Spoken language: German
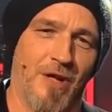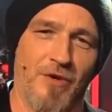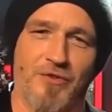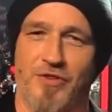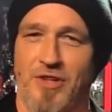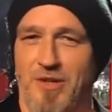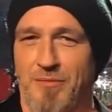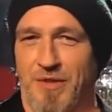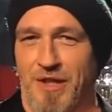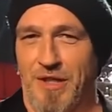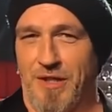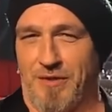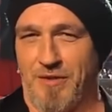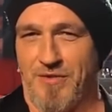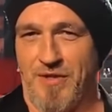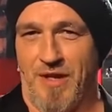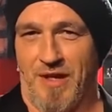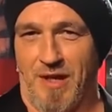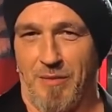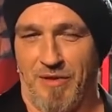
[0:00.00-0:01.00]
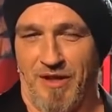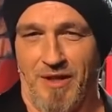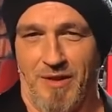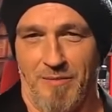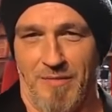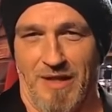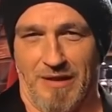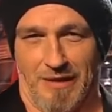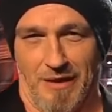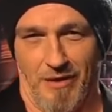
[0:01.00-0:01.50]
Außerdem riecht es nach
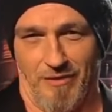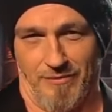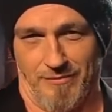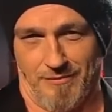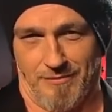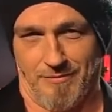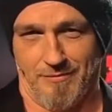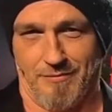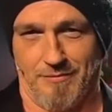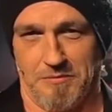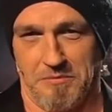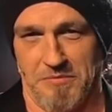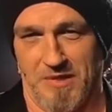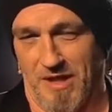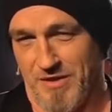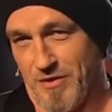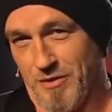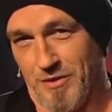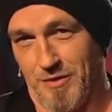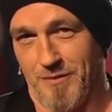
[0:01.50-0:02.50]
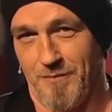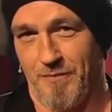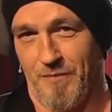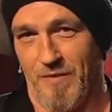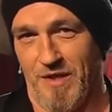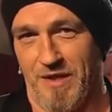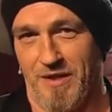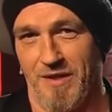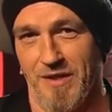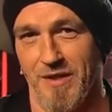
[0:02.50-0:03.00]
gebrannten Mandeln. Also
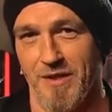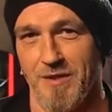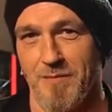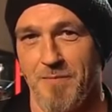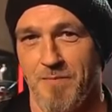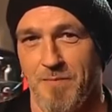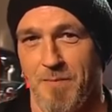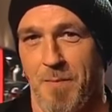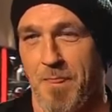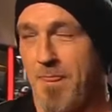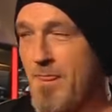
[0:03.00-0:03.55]
nicht hier,